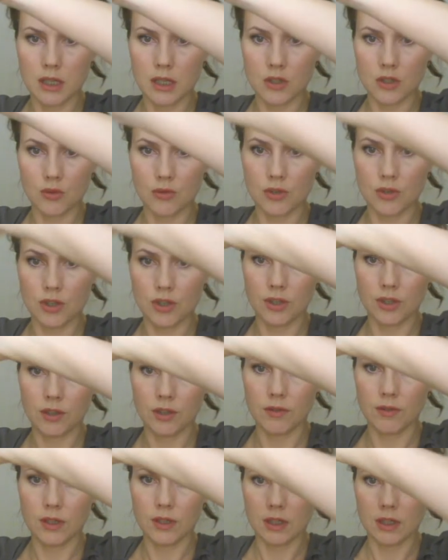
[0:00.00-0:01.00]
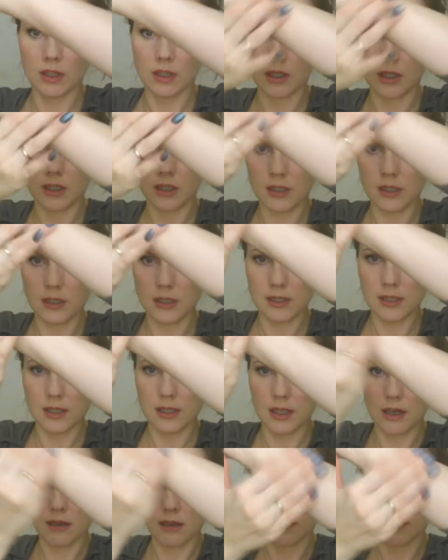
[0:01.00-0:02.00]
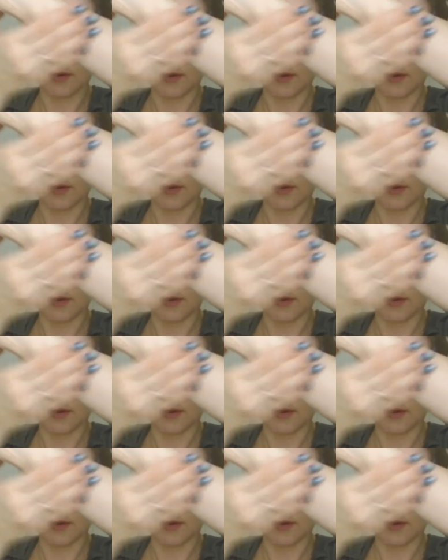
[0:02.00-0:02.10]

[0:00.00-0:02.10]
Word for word: даже уже и не видно, где нанесла.